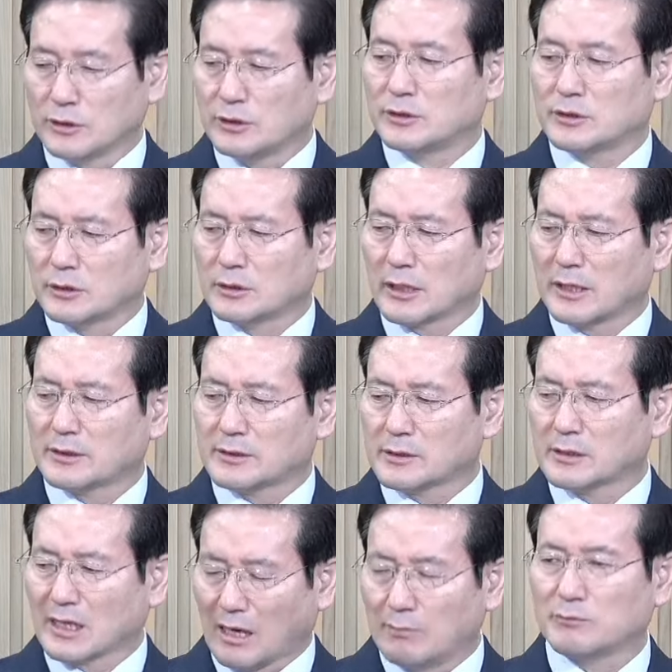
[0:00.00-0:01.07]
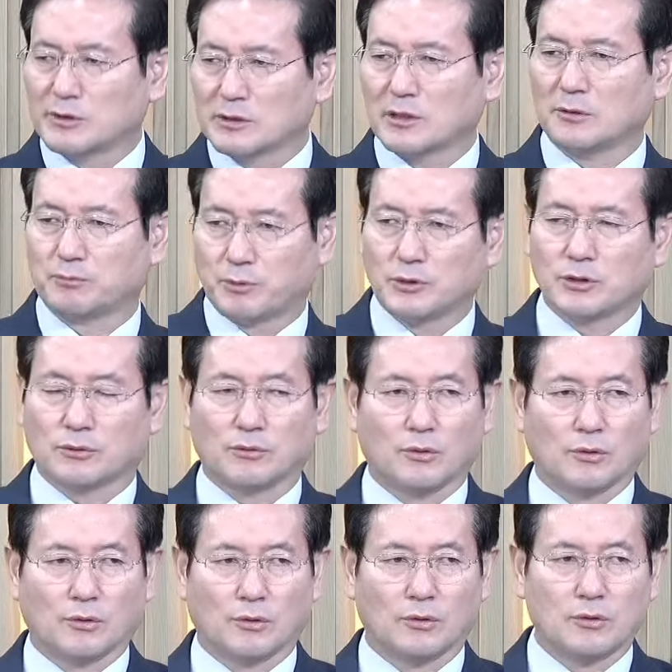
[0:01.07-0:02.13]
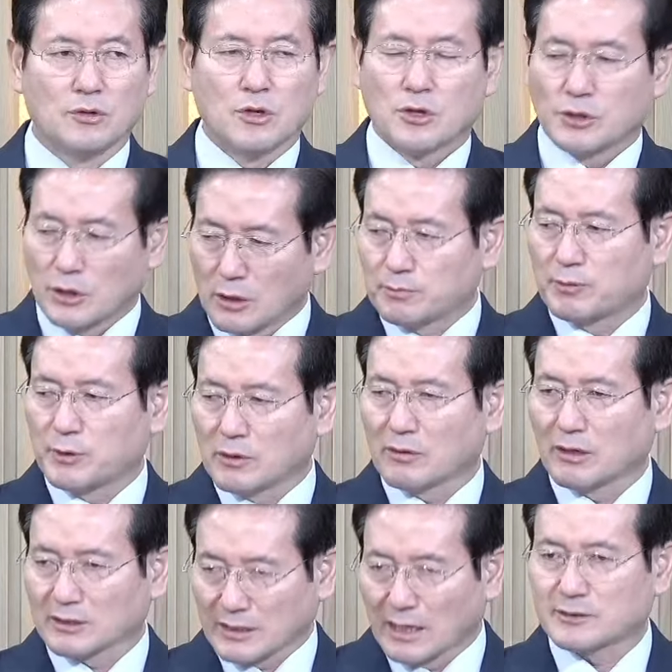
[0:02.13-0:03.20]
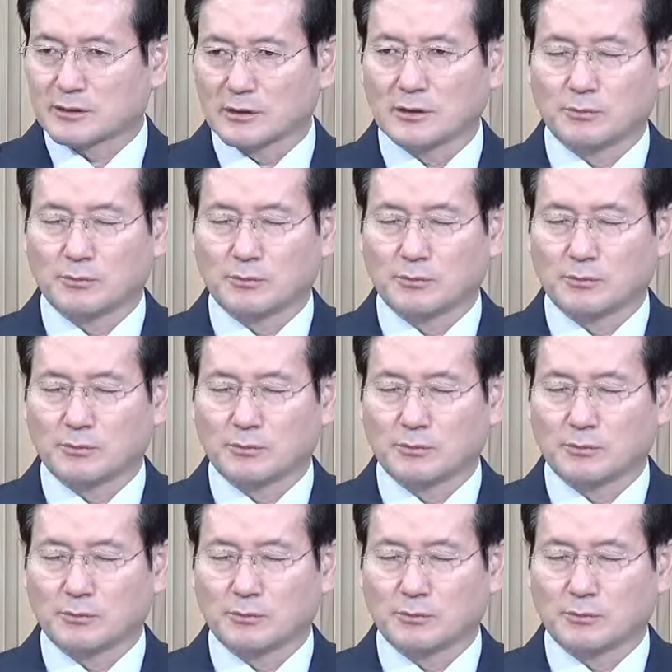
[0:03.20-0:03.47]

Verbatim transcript: 인정, 애정, 감정을 버리고 형편과 사정을